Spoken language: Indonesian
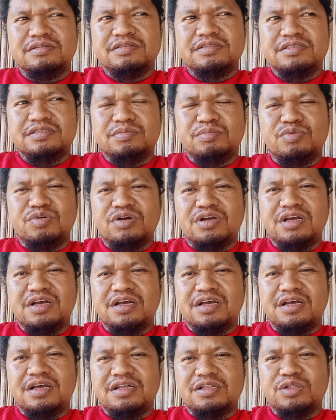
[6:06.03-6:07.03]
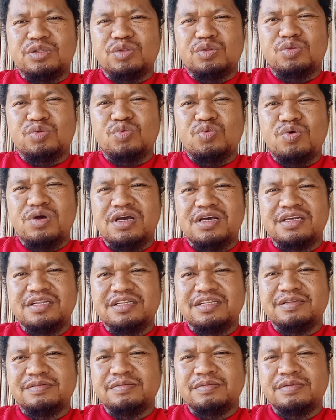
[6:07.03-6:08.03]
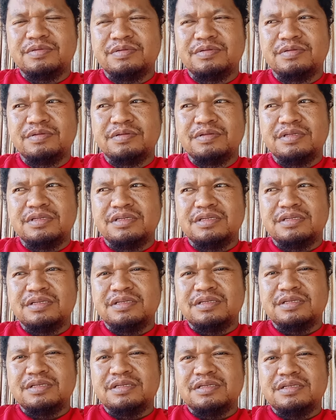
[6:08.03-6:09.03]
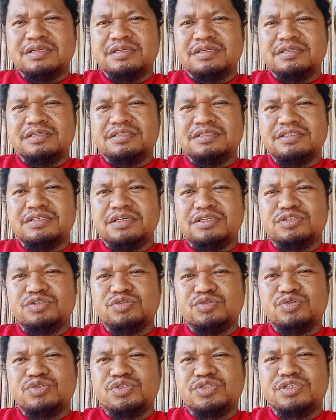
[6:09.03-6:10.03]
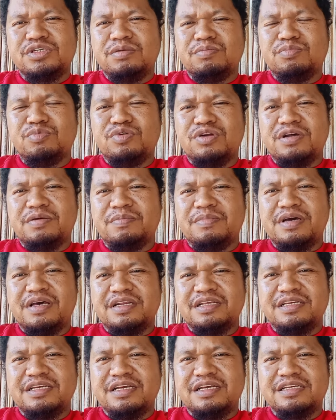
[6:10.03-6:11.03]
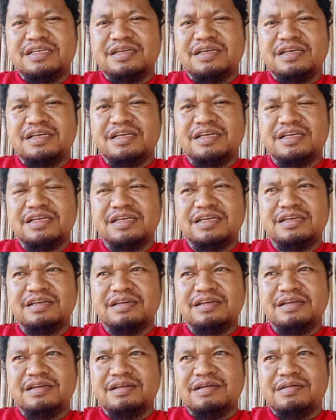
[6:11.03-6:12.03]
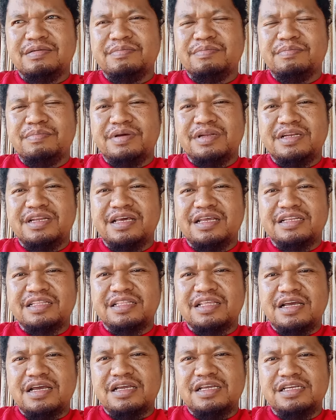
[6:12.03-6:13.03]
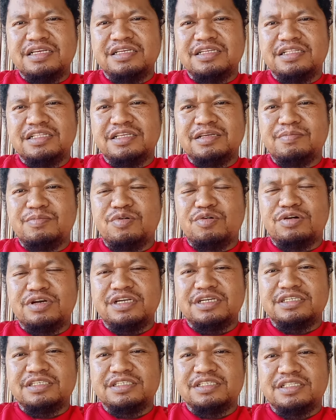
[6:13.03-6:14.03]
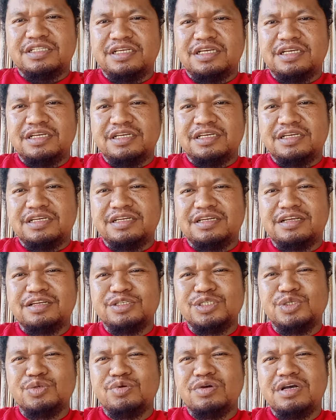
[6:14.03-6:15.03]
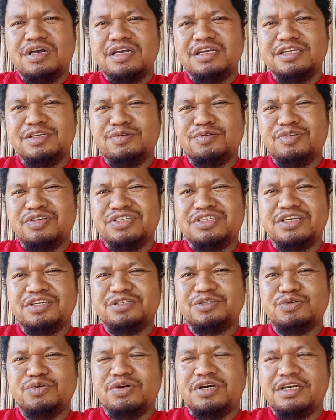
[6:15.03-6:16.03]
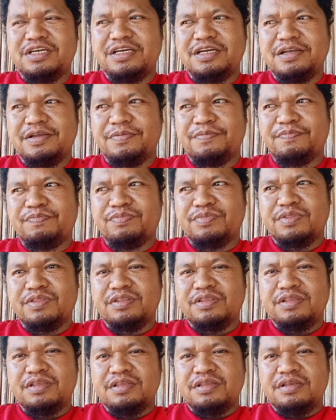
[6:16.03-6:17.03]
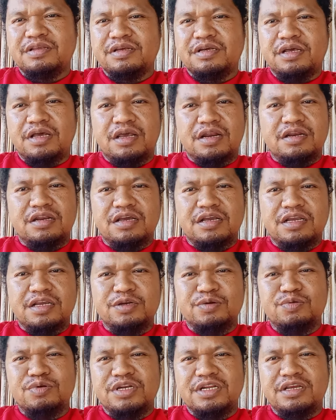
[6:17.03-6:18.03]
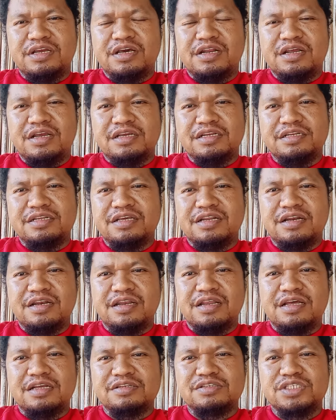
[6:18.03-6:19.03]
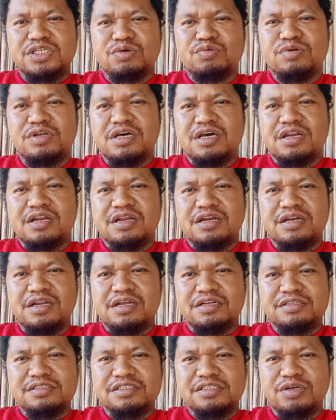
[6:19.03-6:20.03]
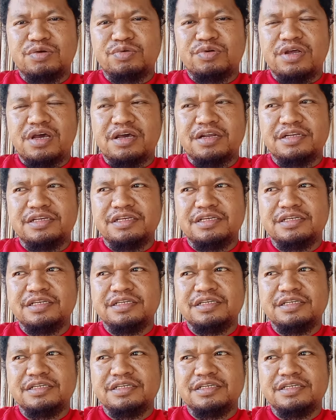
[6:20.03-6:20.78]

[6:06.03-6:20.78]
Semoga Tuhan Yesus dan Bunda Maria menertai Timor Leste dan juga Indonesia juga ya karena kedua negara ini adalah saudara dan saudari.